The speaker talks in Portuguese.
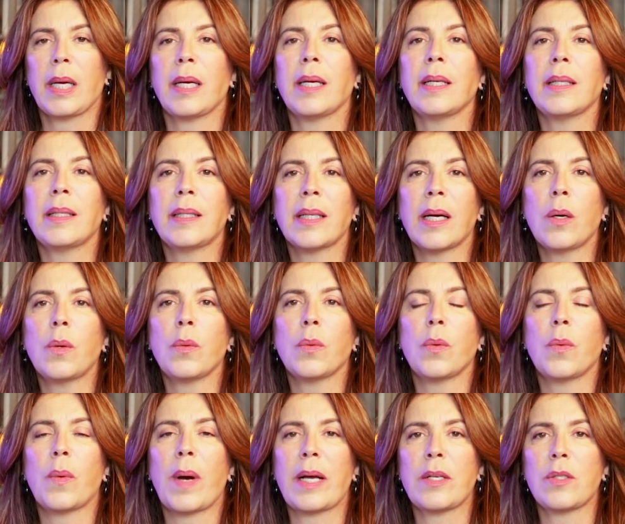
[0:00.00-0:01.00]
Então,
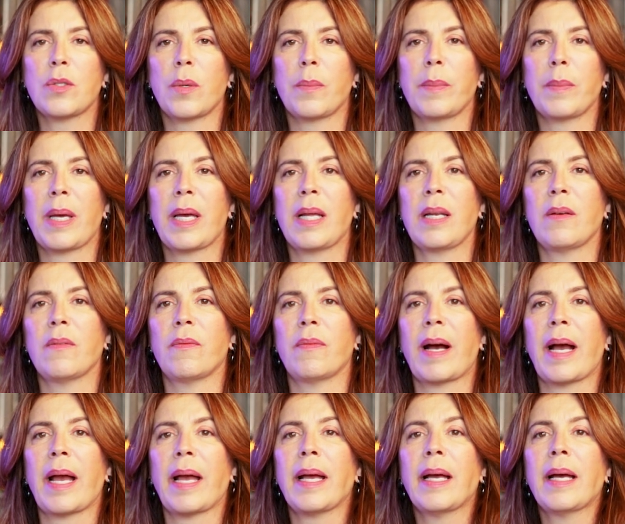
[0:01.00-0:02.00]
o aizome ele
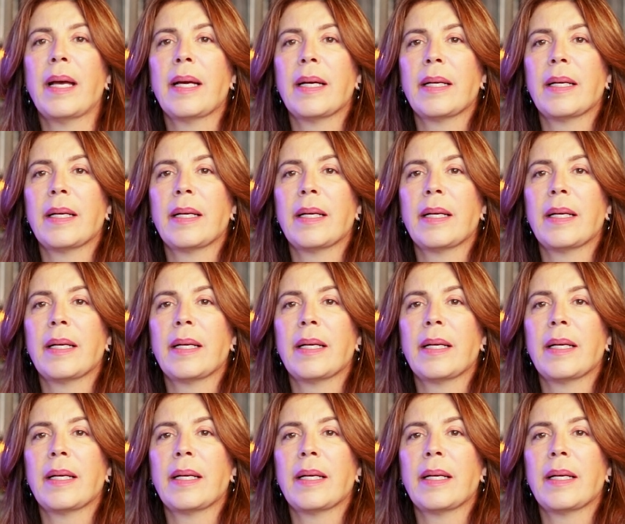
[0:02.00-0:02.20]
vai